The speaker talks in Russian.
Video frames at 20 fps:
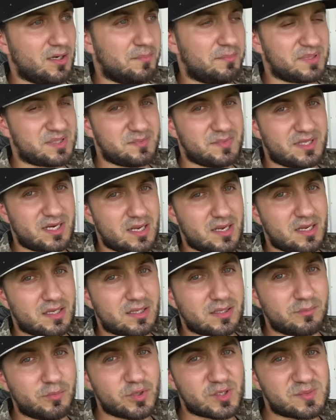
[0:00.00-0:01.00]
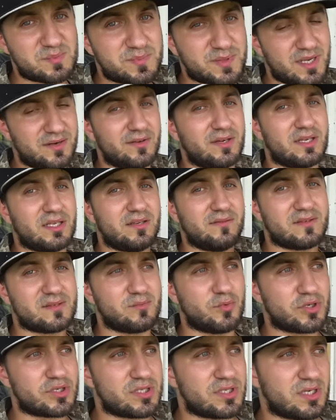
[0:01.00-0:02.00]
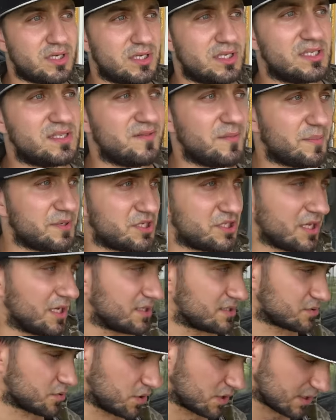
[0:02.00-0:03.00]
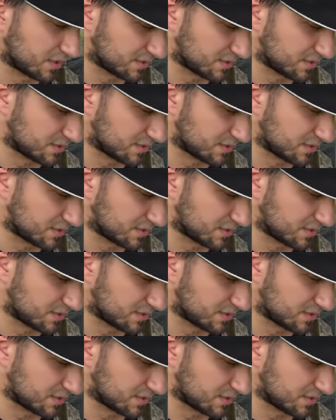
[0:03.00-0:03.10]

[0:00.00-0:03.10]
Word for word: посмотреть одному из первых, и, возможно, если вы посчитаете, сколько